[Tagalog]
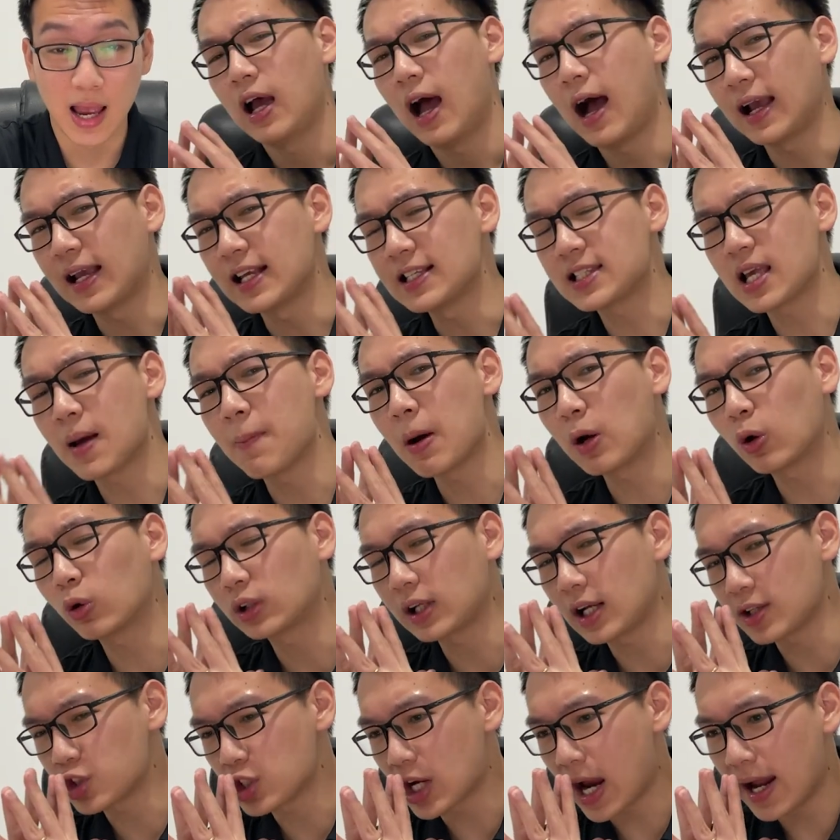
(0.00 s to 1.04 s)
Ang isa mangod
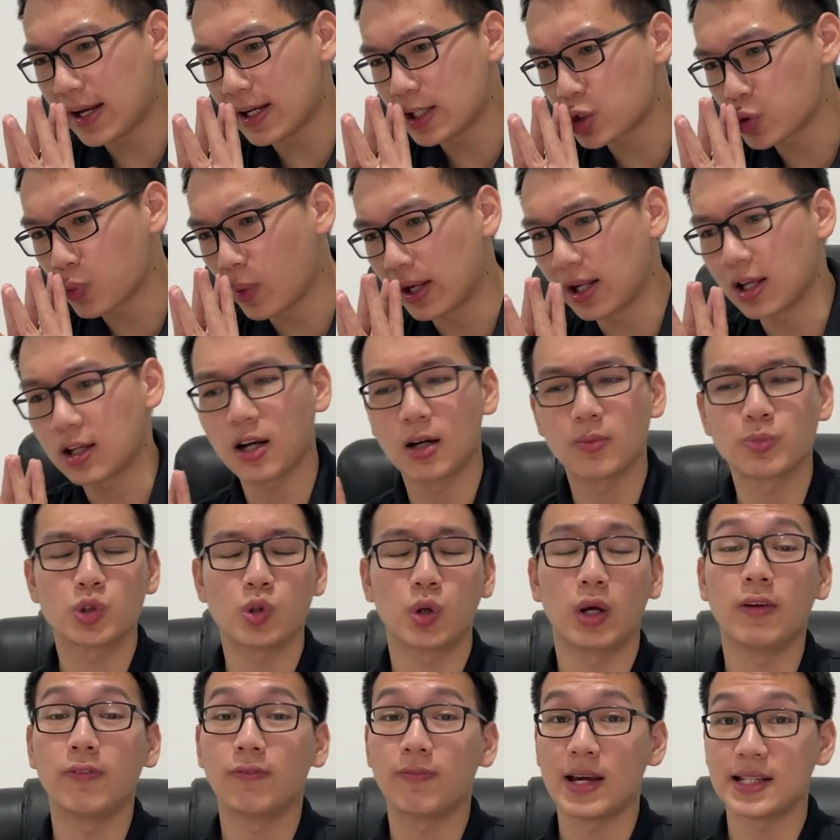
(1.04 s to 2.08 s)
ka-challenge when it comes to
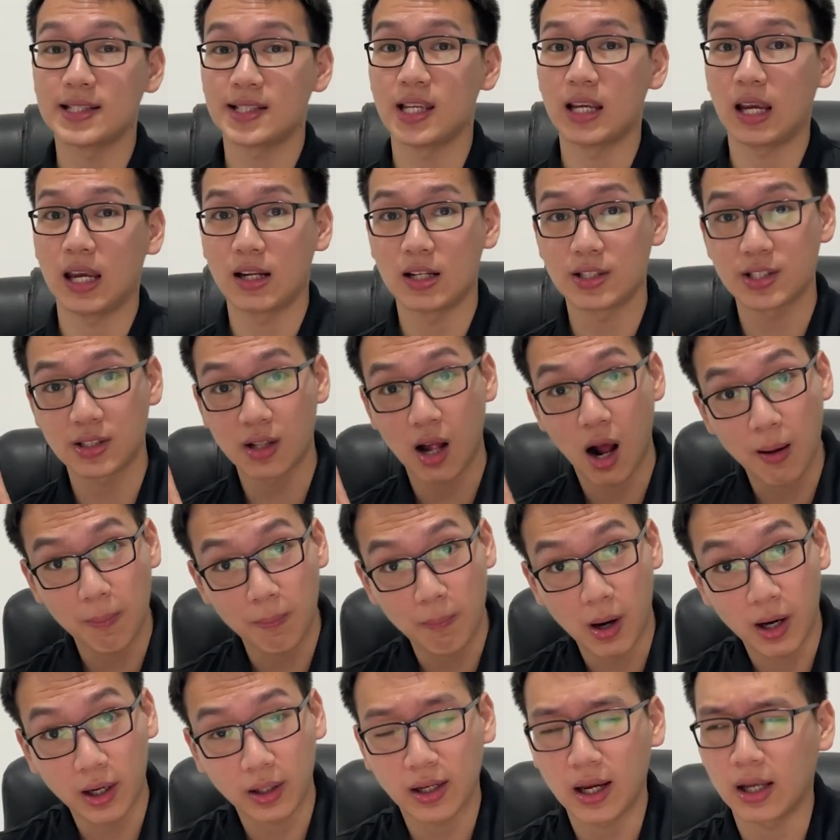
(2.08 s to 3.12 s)
investing in a stock
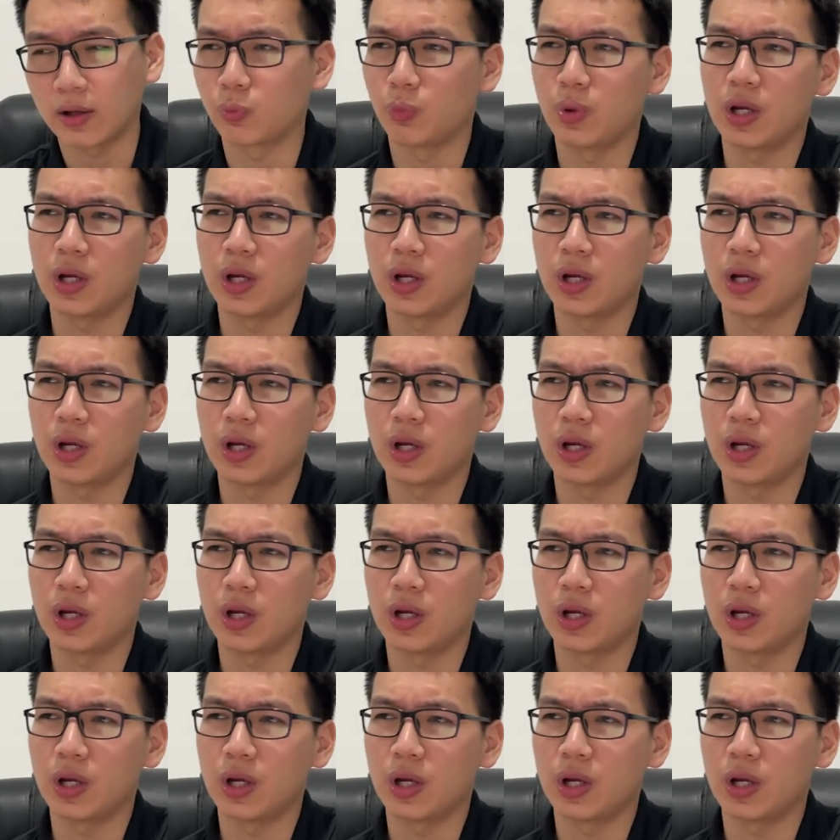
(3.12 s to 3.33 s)
market,